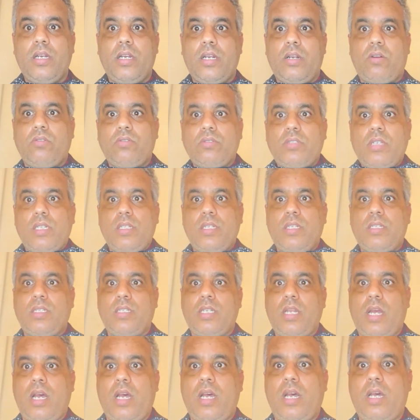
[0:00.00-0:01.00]
كنت هذيك
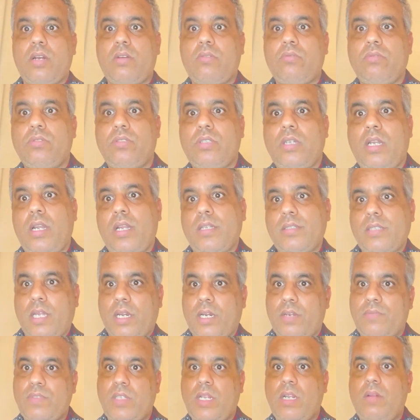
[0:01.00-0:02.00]
الساعه كنت يلا
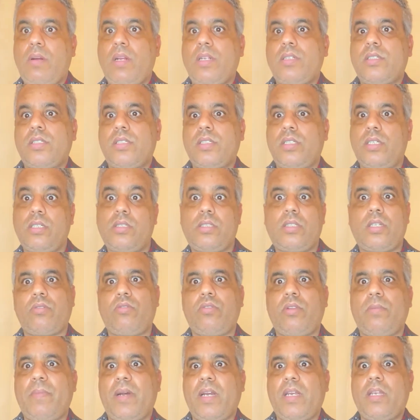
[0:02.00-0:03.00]
تعرفت على واحد السيد درت
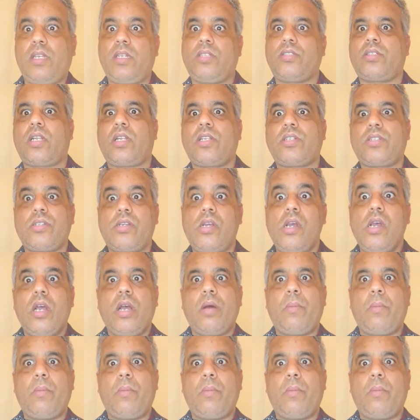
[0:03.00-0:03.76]
الماكياج راسي